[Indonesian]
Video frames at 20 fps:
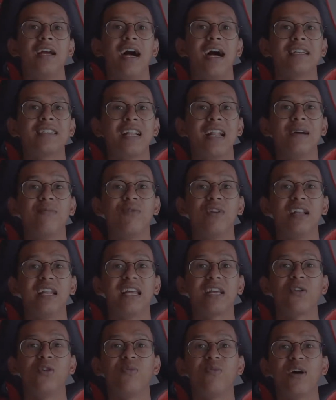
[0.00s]

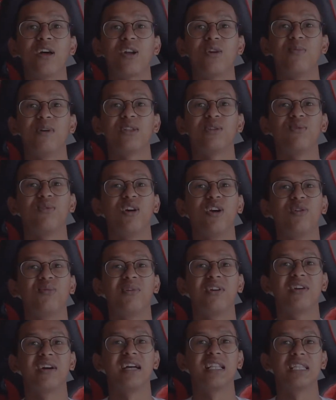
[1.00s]
Assalamualaikum warahmatullahi
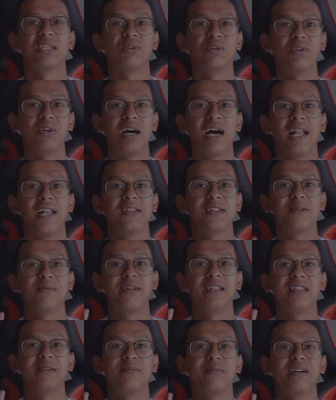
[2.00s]
wabarakatuh. Halo
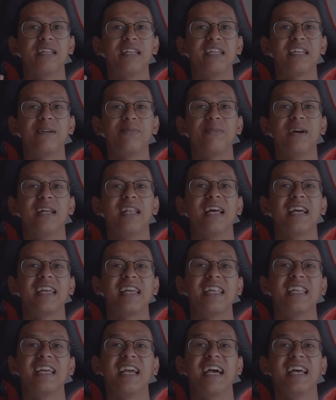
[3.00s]
teman-teman, kembali
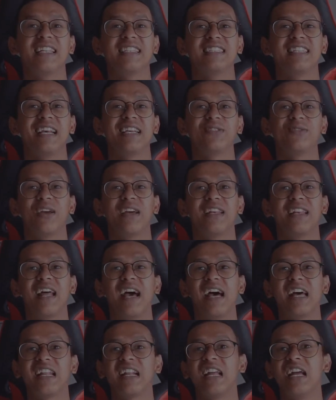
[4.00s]
lagi dengan saya
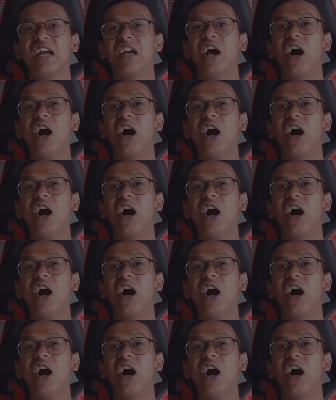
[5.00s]
Suhendar.